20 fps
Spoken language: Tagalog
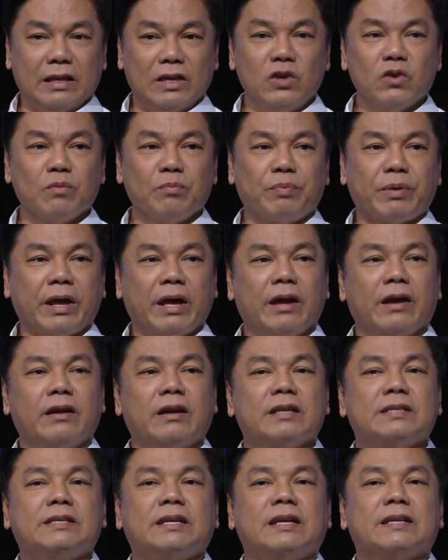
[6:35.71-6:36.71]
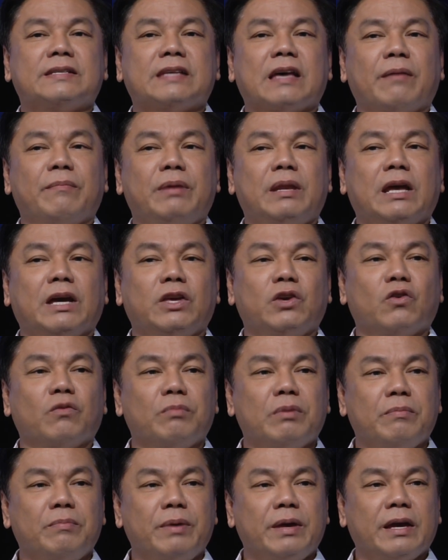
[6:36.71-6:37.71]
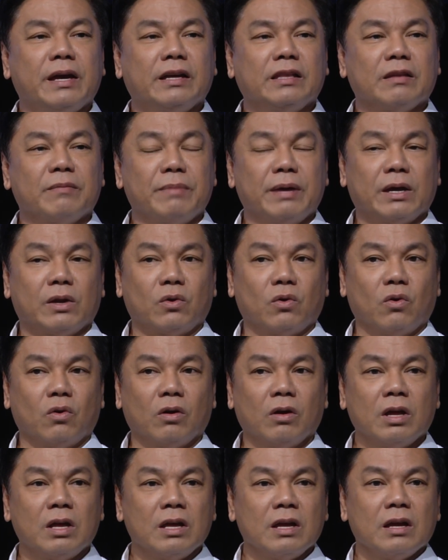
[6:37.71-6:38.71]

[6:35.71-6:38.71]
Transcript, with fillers: yung prayer na sinasabi ng yung bibig na merong